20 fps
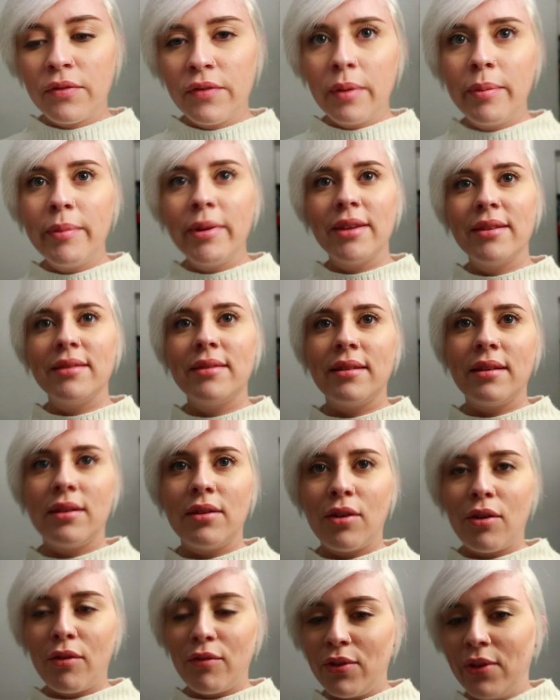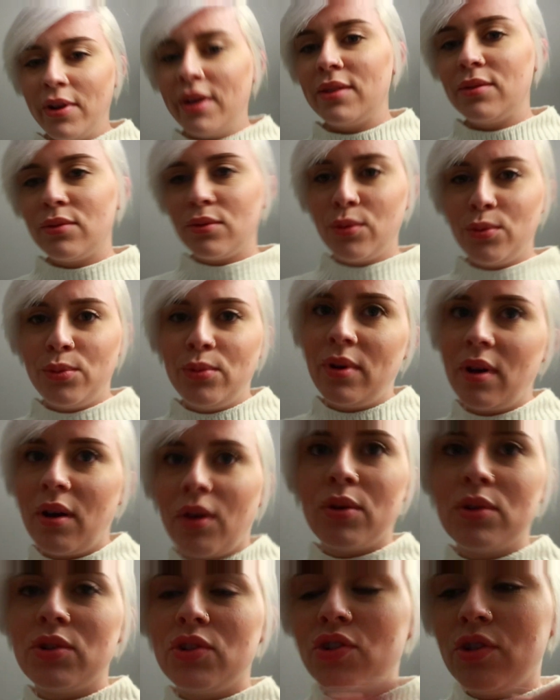ovviamente non ho vlogato nulla
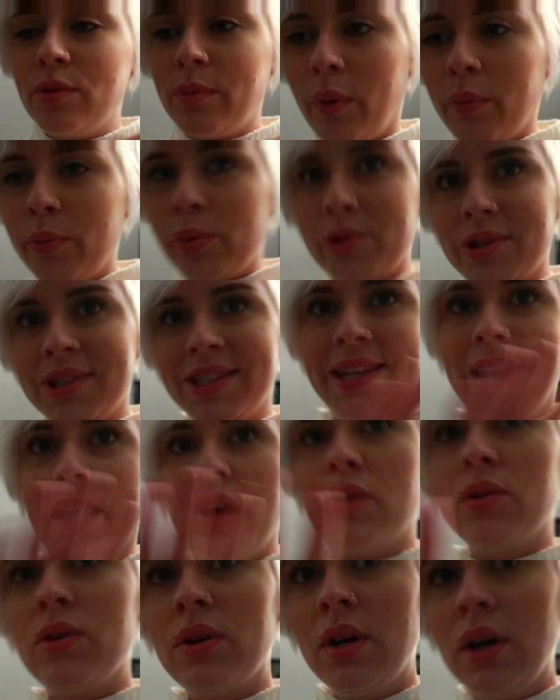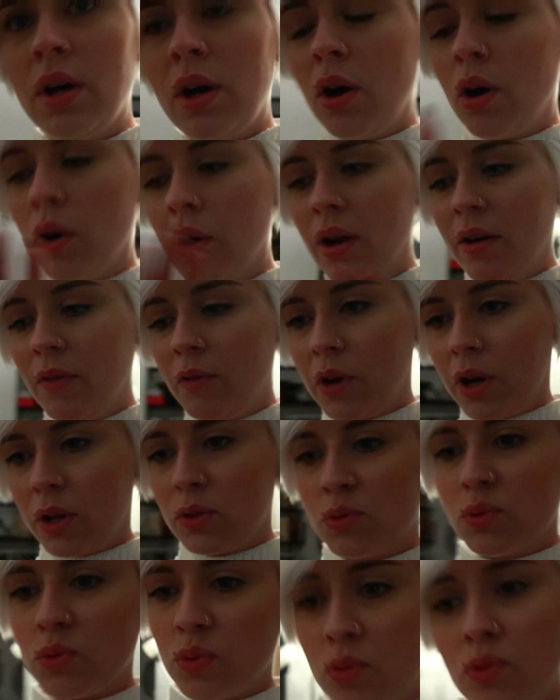oggi proprio zero ho
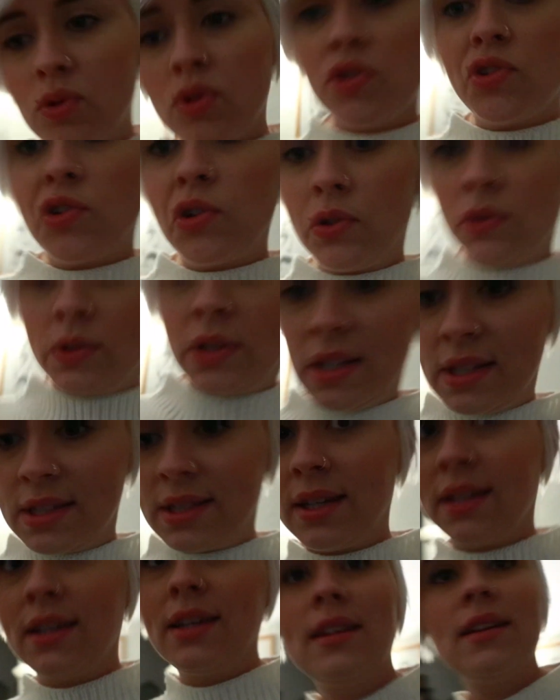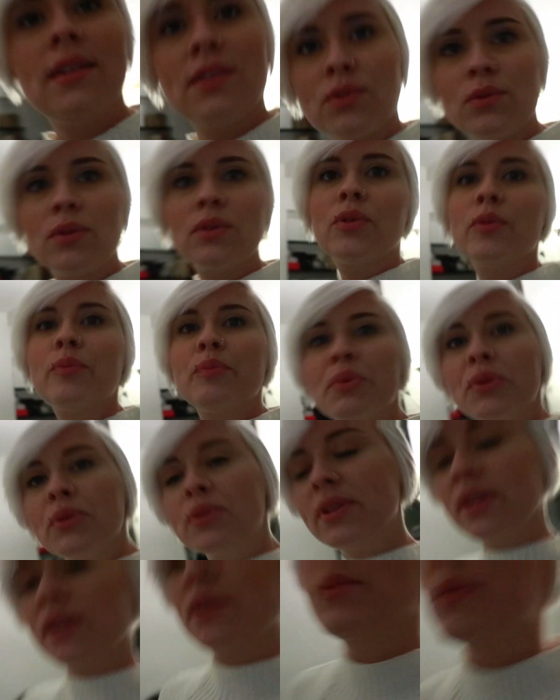lavorato tutto il giorno testa china sul
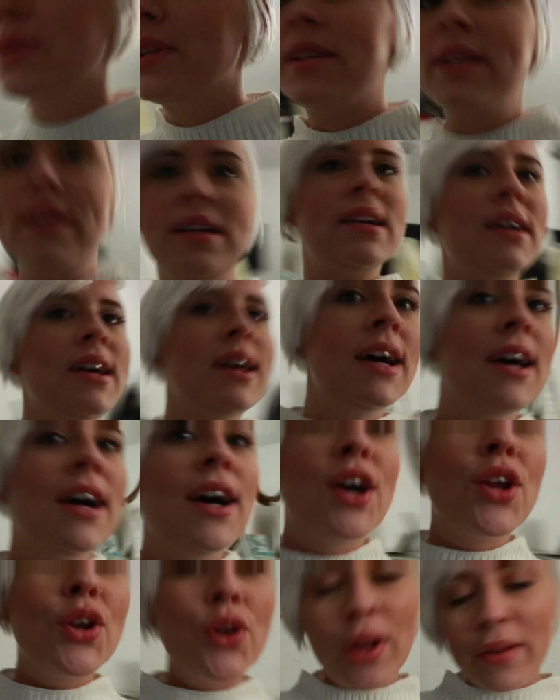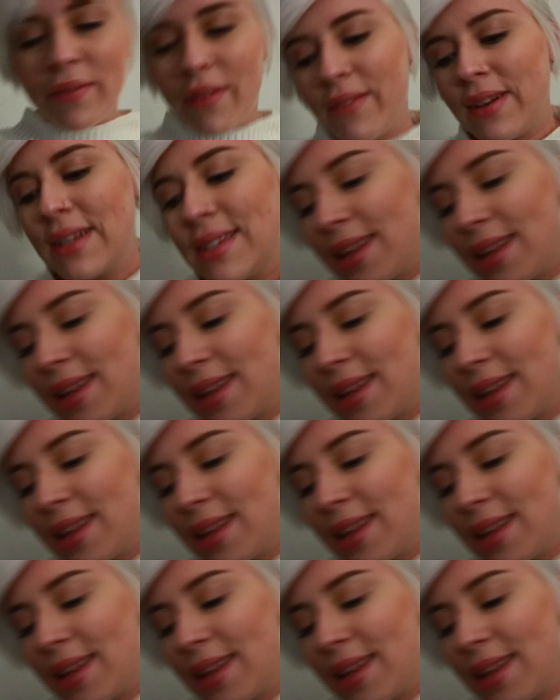computer quindi non aveva